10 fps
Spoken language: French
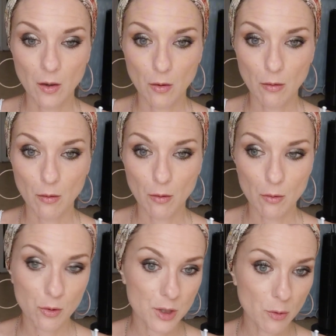
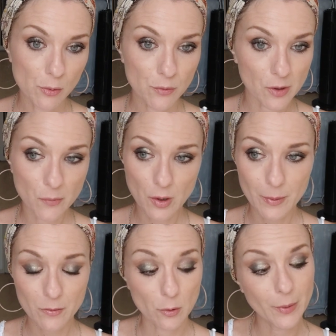euh, que j'ai eu une seule fois
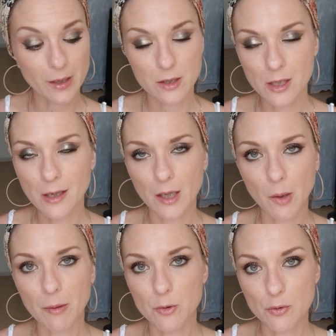parce que le packaging est
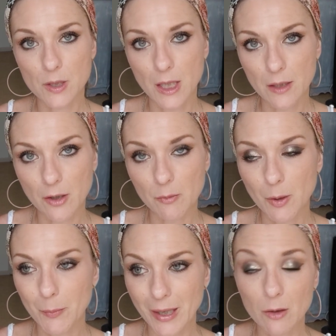quand même juste énorme.
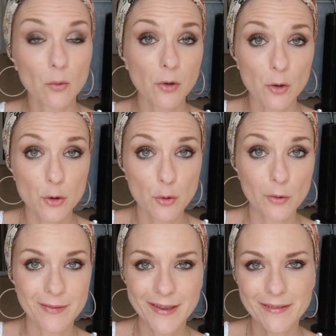Par contre, je
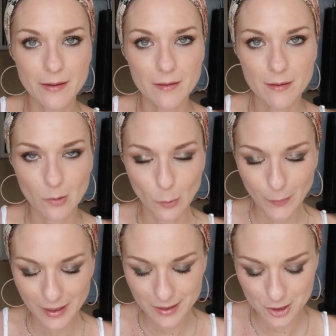déteste le
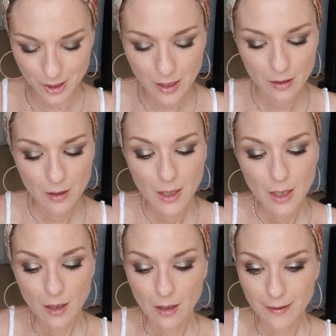packaging.
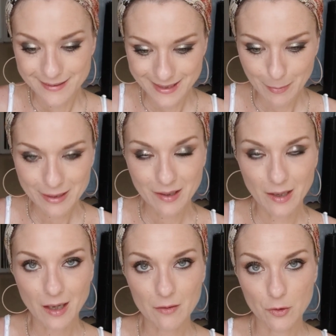C'est pas très
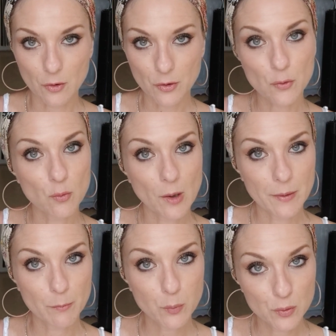grave dans le sens où moi
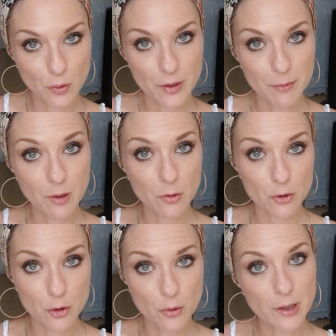mes poudres libres,
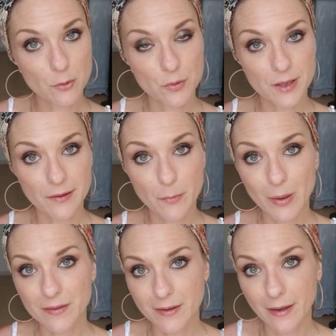je ne les utilise
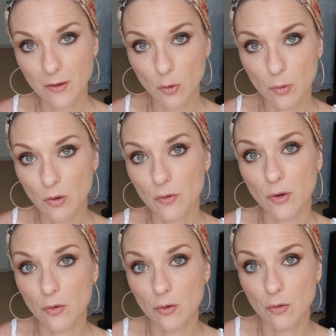pas directement
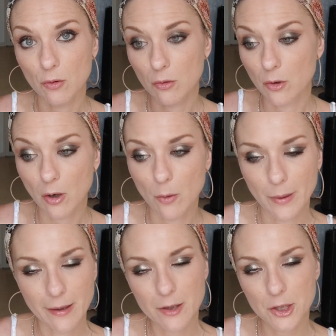dans leur
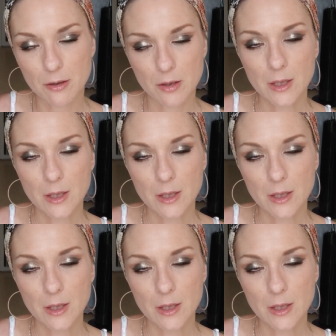emballage,